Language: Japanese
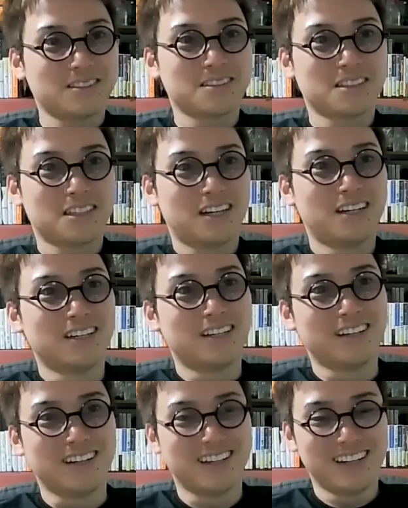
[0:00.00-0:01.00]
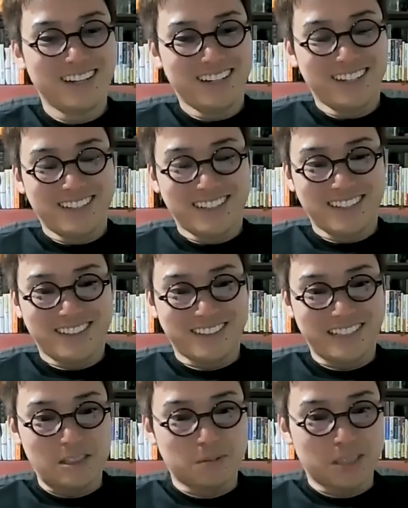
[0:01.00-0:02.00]
です。
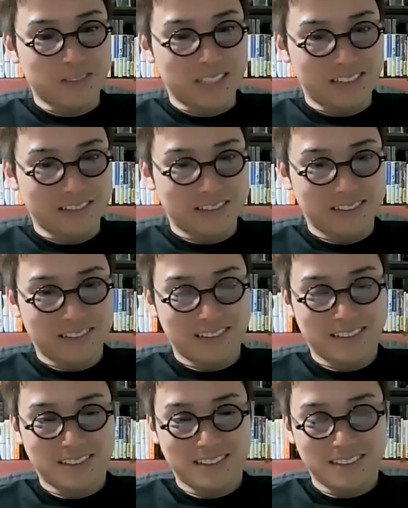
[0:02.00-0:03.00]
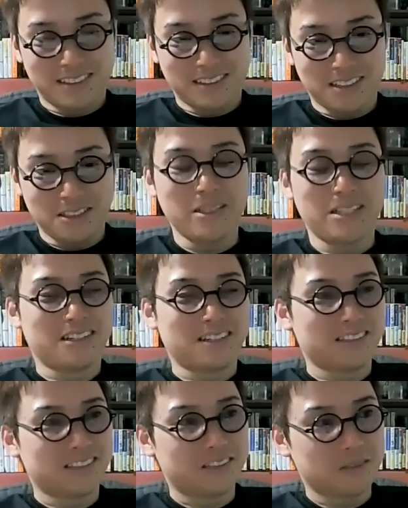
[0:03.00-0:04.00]
次のバーベキュー。初めてな
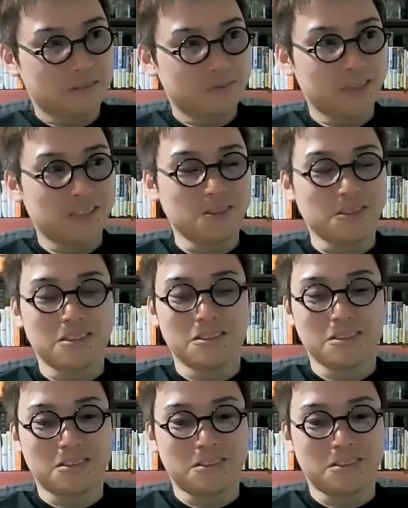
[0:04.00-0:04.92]
んですけど、まあちょっといろいろ